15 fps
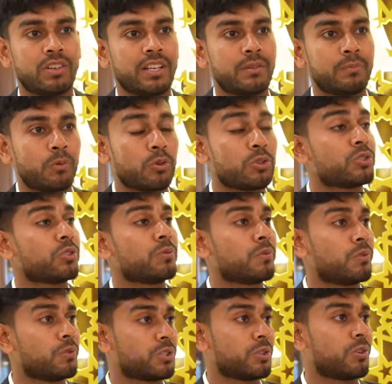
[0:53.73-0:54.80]
অনেক পরিশ্রম
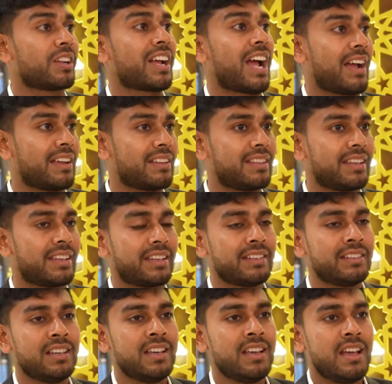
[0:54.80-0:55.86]
করছে অনেক আগে থেকেই